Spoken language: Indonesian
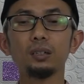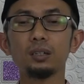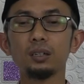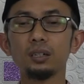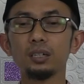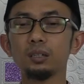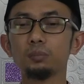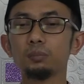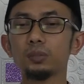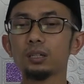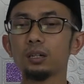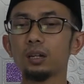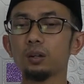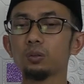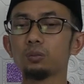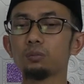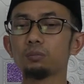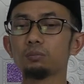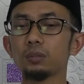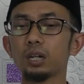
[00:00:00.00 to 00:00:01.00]
ghaibi
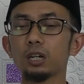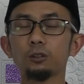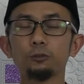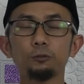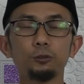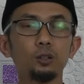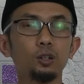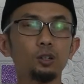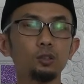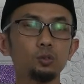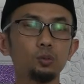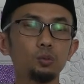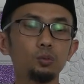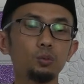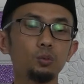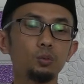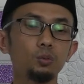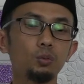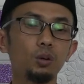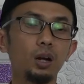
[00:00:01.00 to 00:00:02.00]
lahum
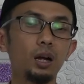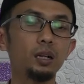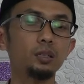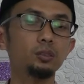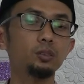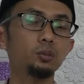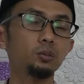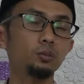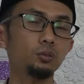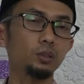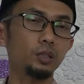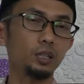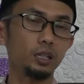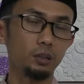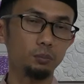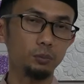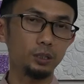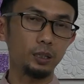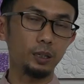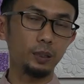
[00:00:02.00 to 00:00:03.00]
maghfiratu wa ajrun
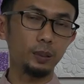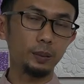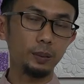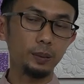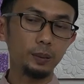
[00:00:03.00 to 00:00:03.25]
kabir.